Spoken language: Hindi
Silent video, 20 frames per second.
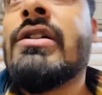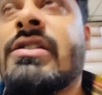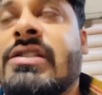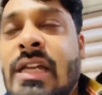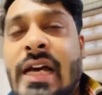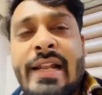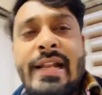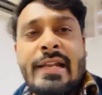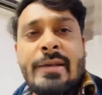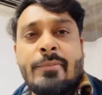
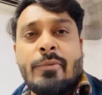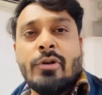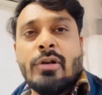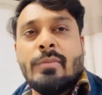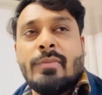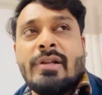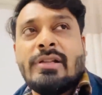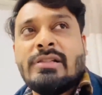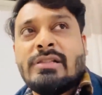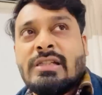सारे रिपोर्ट
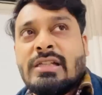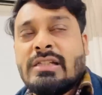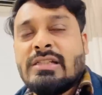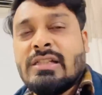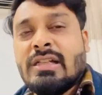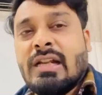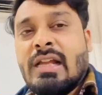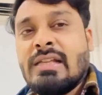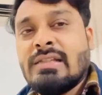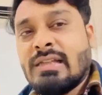हमने टेस्ट
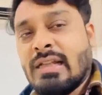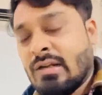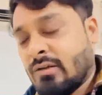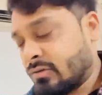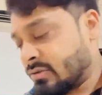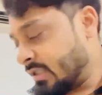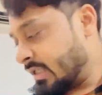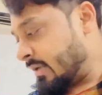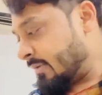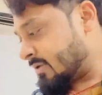कराए हैं सारा कुछ सही है